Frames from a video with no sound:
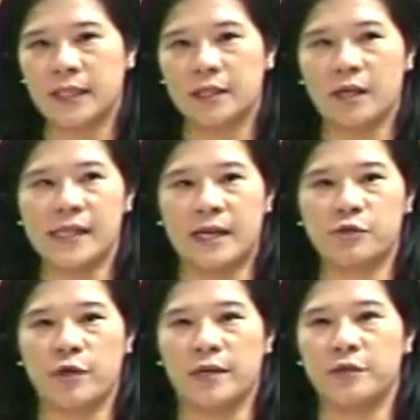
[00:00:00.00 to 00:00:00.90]
这个调查
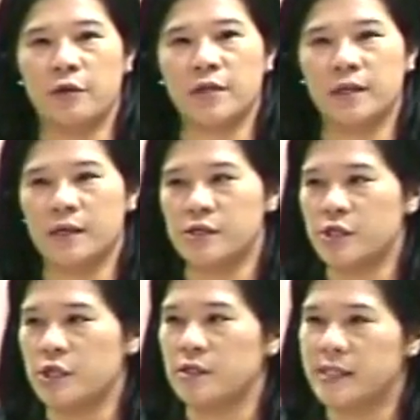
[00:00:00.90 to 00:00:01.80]
权有可能
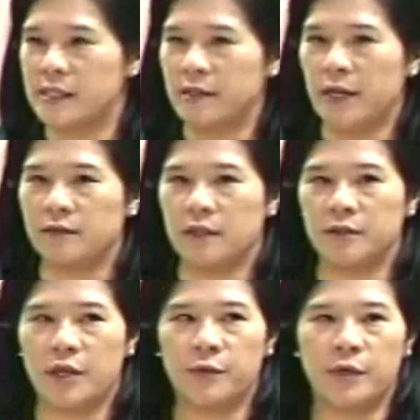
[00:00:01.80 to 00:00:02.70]
是资料的
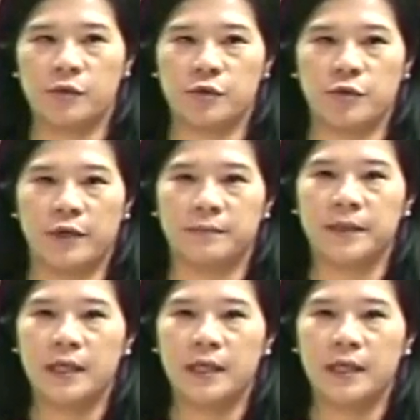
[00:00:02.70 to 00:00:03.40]
调阅权，